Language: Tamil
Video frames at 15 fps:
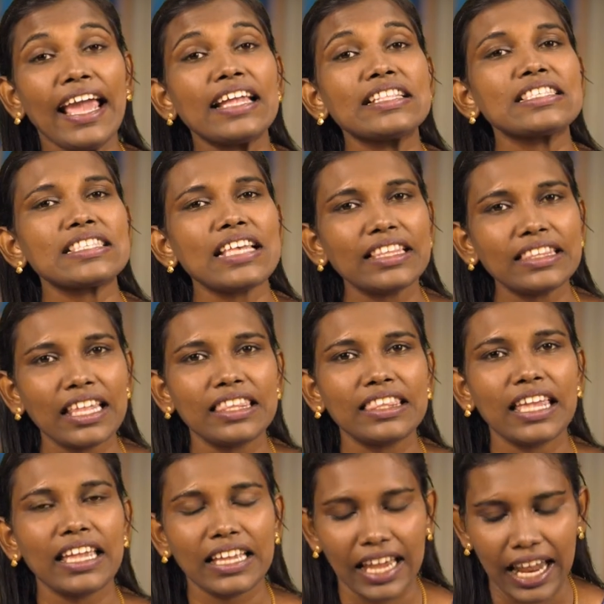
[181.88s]
என்
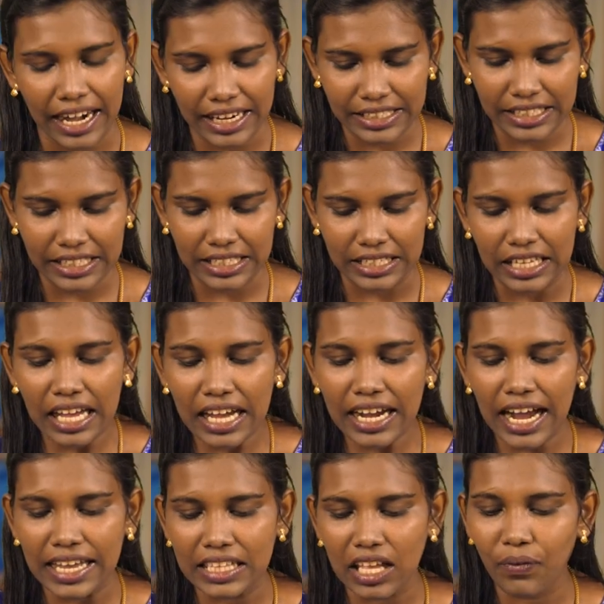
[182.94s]
சத்தத்தை கேட்டு
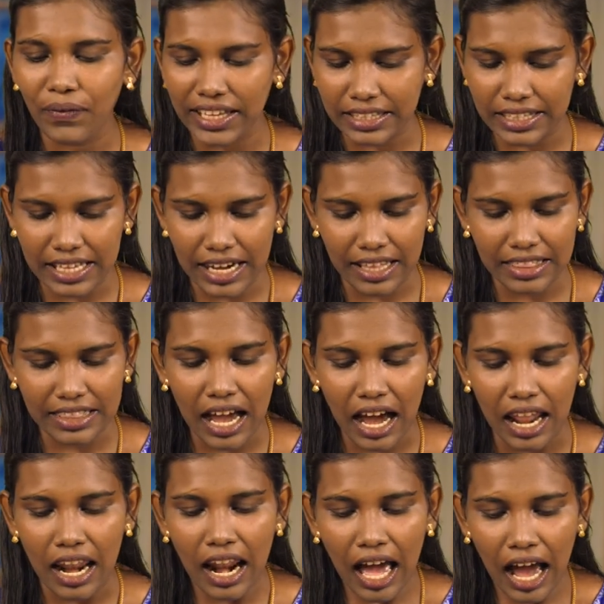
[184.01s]
கதவை
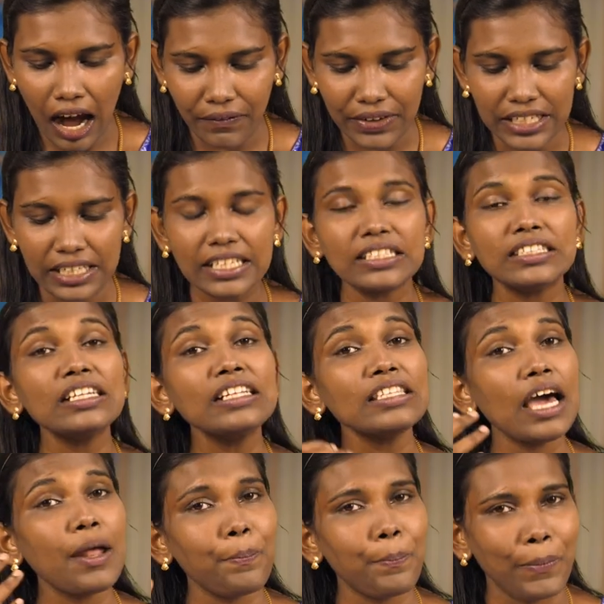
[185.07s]
திறந்தால் அவனிடத்தில்
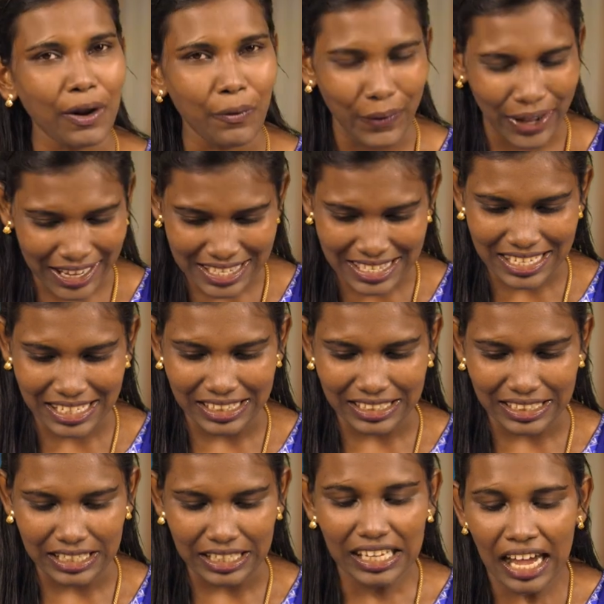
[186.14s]
நான் பிரவேசித்து